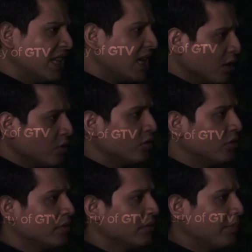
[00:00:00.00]
linglung
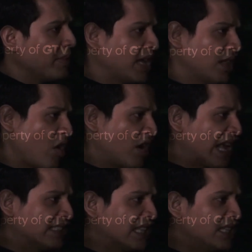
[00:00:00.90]
bikin
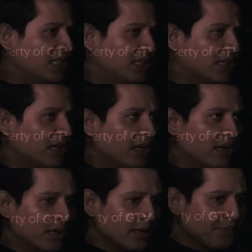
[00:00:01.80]
orang jadi
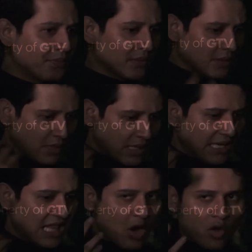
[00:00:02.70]
uh,
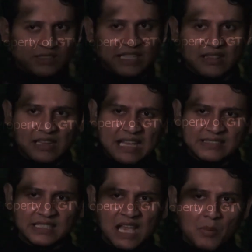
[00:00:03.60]
hilang
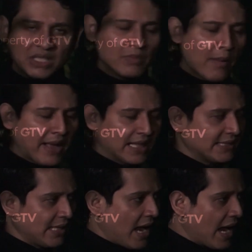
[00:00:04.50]
konsentrasi yang menyebabkan
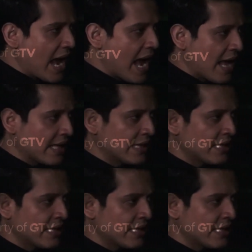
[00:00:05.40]
kecelakaan